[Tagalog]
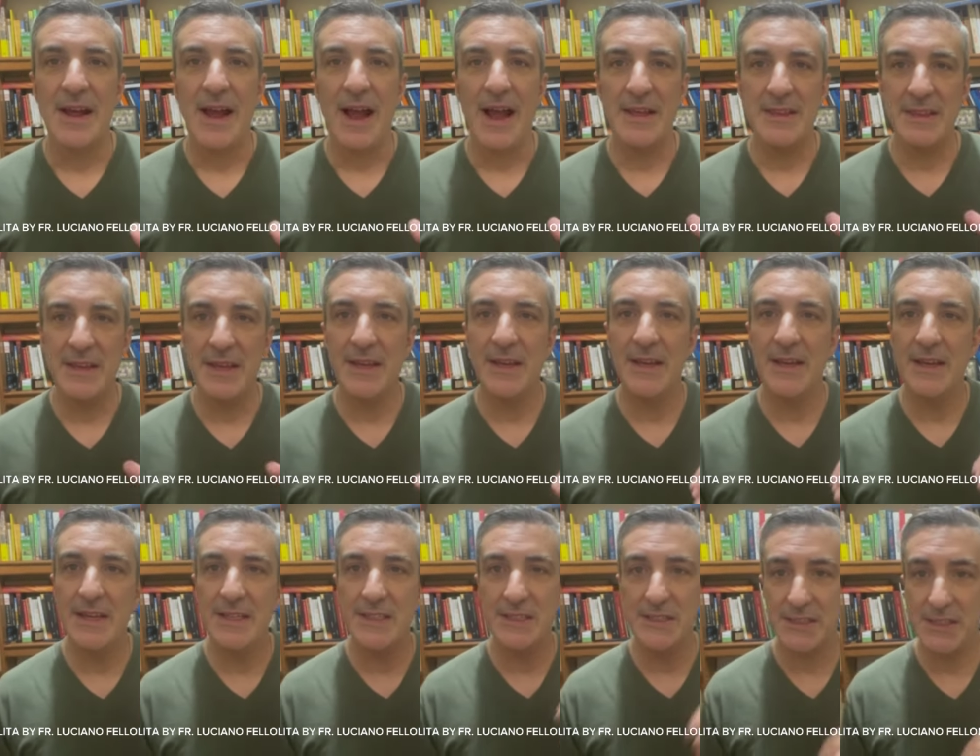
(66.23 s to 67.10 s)
I think
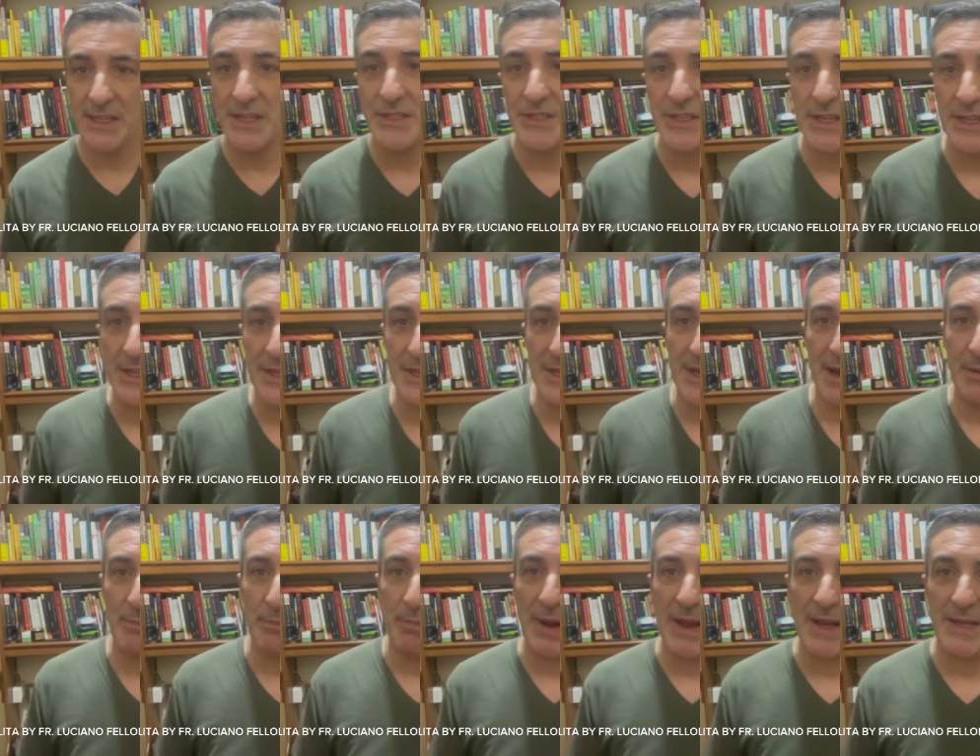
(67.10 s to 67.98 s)
his teaching
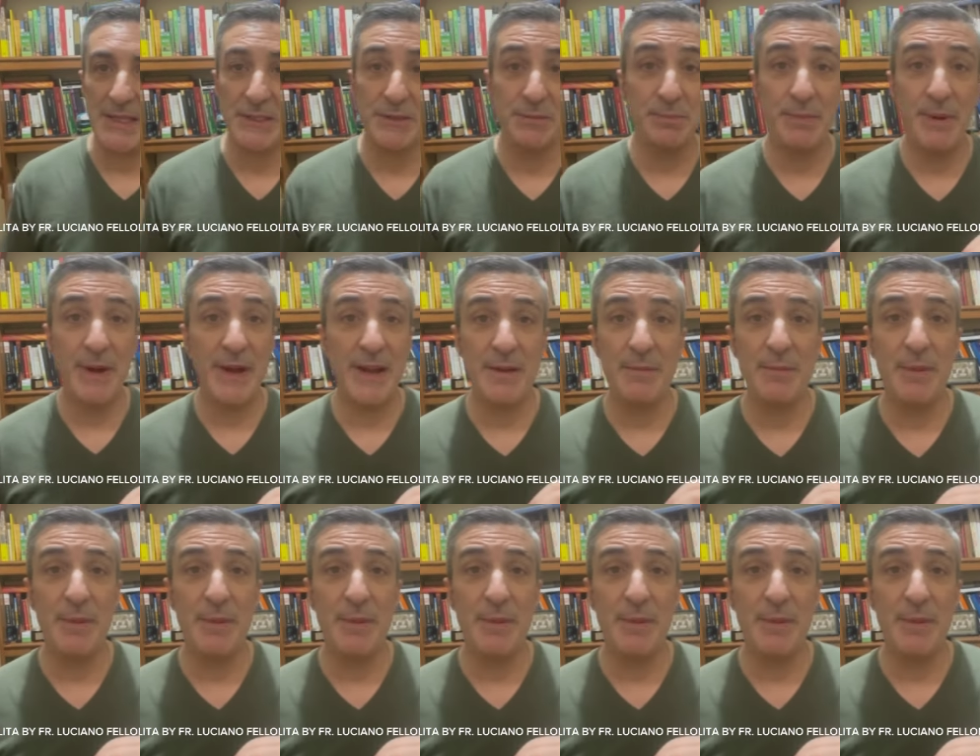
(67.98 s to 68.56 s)
applies very,